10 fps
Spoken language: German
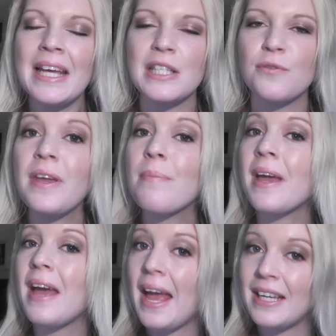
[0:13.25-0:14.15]
Es fiel
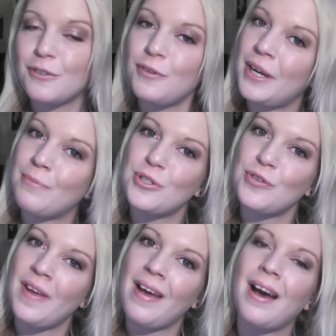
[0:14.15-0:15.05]
mir echt verdammt
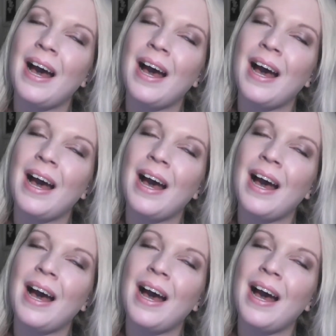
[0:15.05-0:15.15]
schwer,